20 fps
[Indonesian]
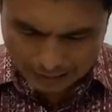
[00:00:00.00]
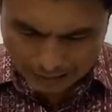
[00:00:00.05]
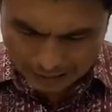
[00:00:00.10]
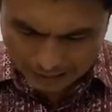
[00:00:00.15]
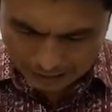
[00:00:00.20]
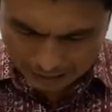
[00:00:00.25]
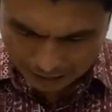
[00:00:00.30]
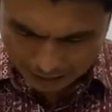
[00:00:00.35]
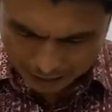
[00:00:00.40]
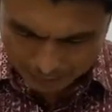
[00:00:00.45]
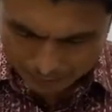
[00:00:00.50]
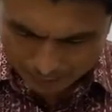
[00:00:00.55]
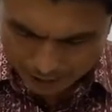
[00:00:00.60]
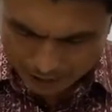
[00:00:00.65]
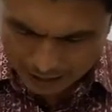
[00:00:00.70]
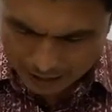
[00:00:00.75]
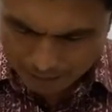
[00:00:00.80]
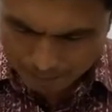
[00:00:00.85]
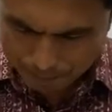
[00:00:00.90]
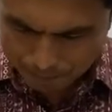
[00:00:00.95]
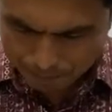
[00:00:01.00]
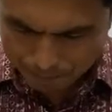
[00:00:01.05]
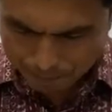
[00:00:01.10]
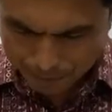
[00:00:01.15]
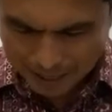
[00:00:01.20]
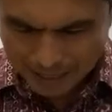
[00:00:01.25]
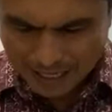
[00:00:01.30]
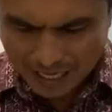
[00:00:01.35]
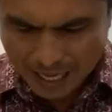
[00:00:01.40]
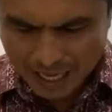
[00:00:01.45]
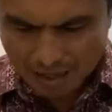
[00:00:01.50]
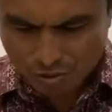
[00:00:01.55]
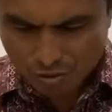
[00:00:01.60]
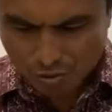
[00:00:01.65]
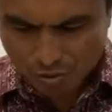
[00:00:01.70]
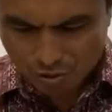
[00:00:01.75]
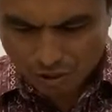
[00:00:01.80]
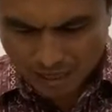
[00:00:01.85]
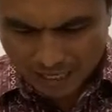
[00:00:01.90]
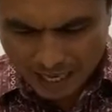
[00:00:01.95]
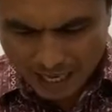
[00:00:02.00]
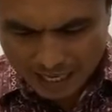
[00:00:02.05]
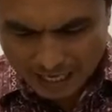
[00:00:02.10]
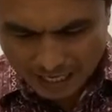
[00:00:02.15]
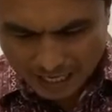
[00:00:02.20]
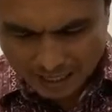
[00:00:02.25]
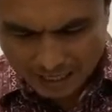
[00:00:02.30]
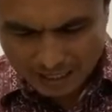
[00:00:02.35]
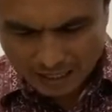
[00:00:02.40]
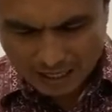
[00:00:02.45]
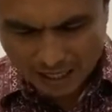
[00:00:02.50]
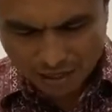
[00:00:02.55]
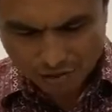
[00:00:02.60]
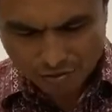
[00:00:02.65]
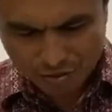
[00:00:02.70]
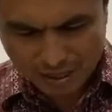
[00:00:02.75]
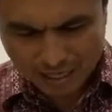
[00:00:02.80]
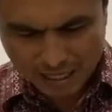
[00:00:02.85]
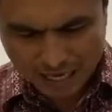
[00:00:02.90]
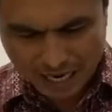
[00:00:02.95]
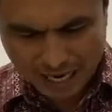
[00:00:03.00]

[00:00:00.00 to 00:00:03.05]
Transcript: tetapi penganugerahan karunia